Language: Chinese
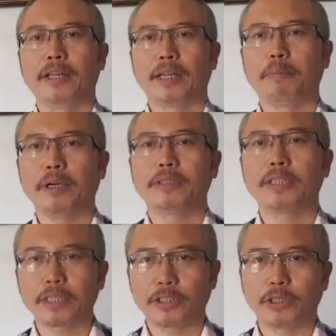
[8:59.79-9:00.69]
那么
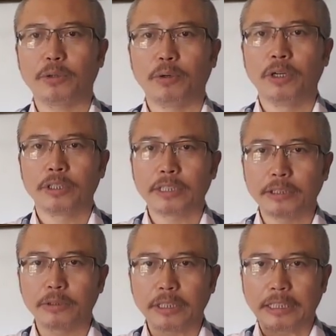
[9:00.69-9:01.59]
这个时候这
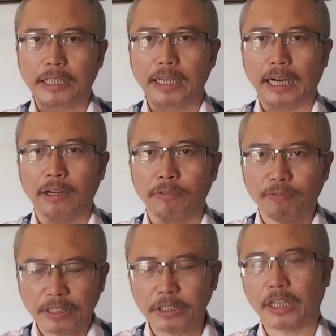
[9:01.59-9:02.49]
就是一个啊
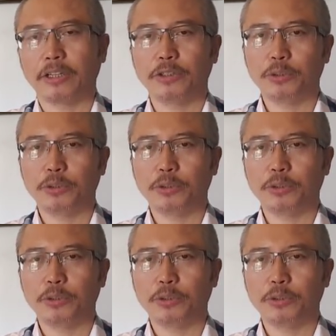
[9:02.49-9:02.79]
非常